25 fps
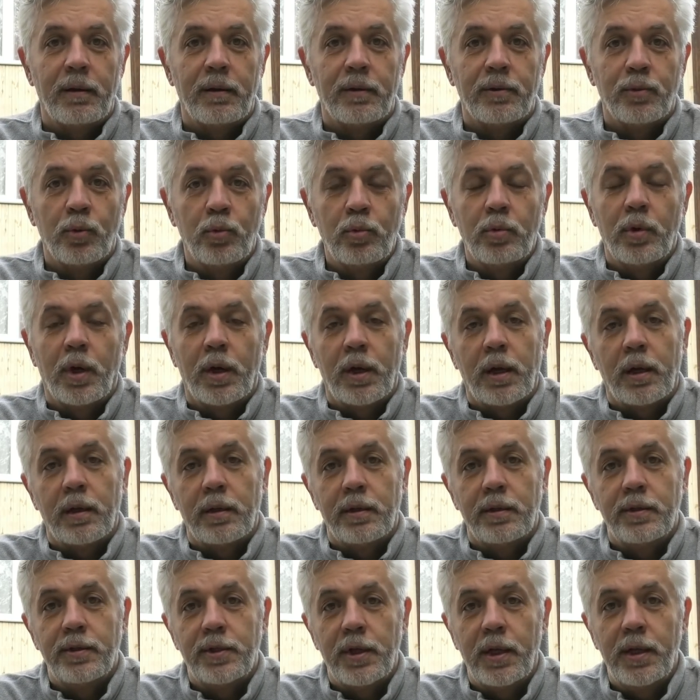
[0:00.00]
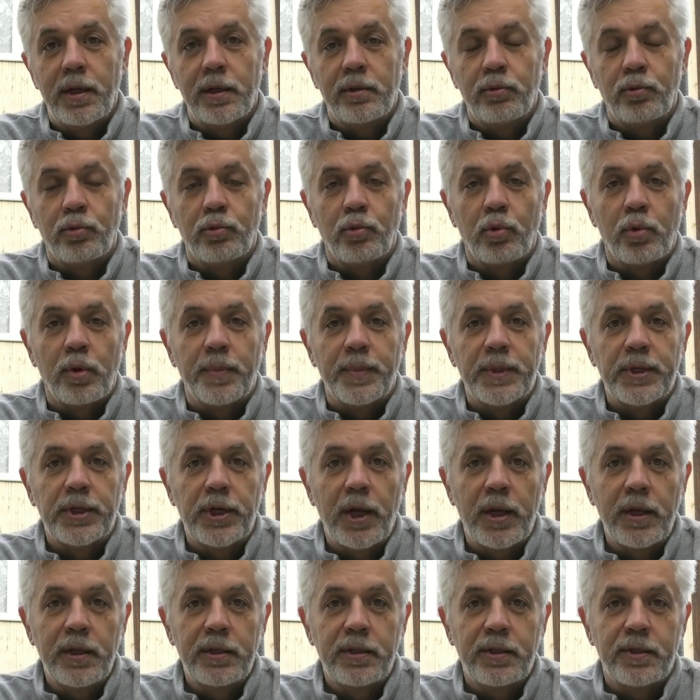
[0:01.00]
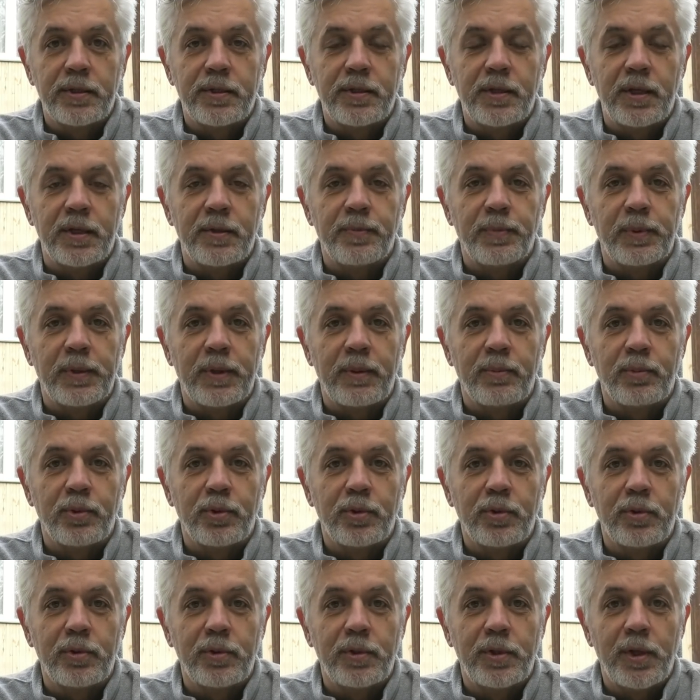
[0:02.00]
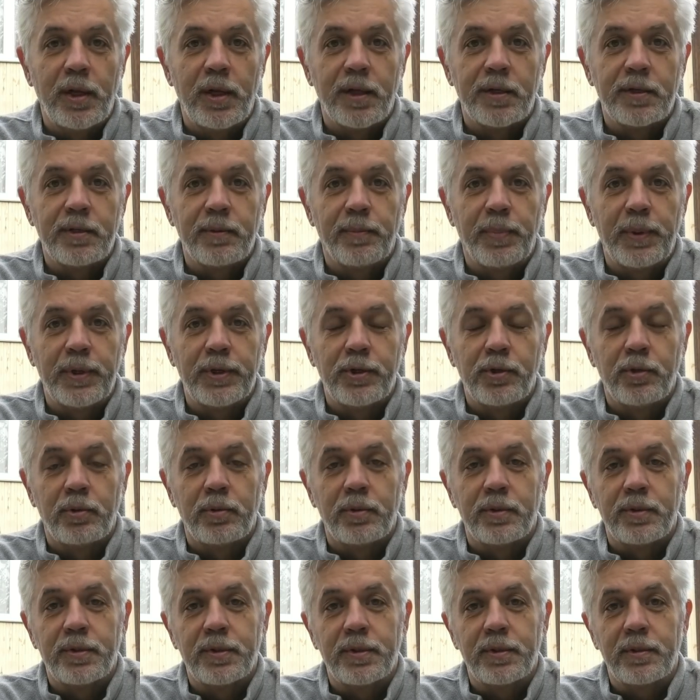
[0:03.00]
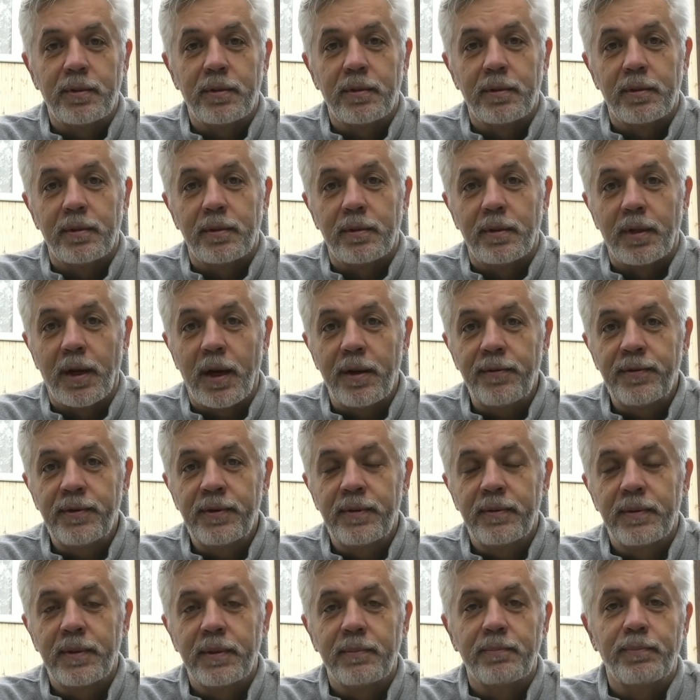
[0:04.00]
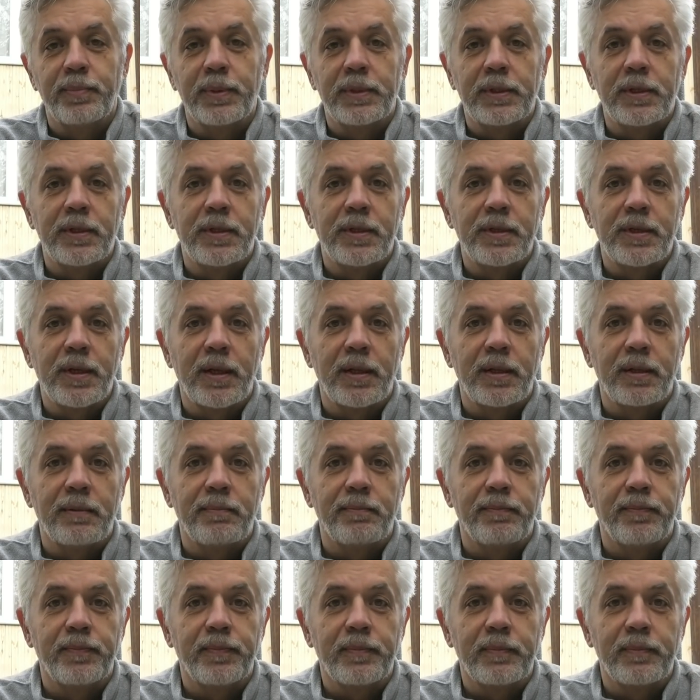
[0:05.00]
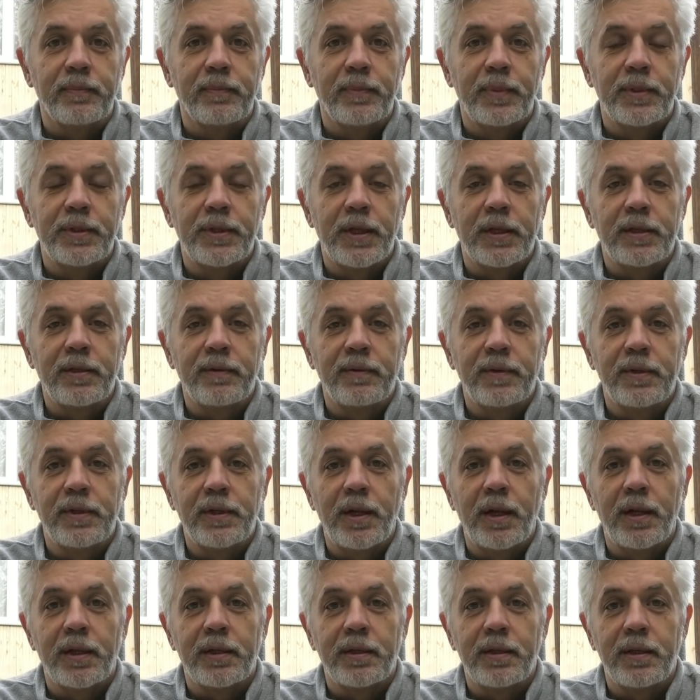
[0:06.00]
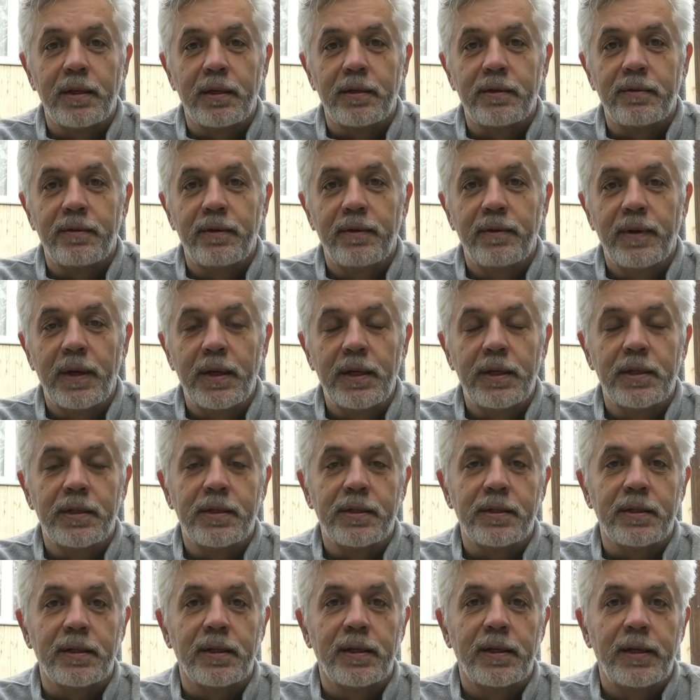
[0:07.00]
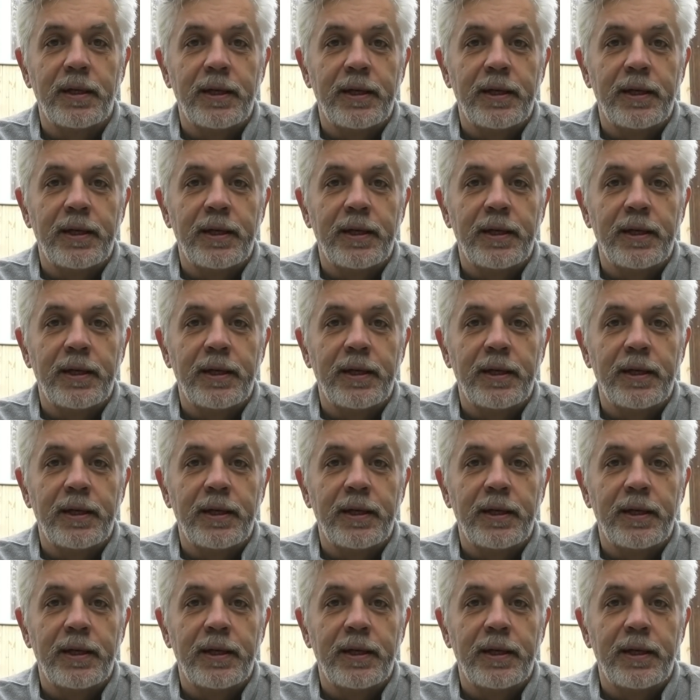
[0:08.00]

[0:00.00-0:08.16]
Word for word: Ну, а интеллект, он только мешается здесь, потому что интеллект сопряжен с э, нравственным потенциалом. Без этого интеллект не развивается.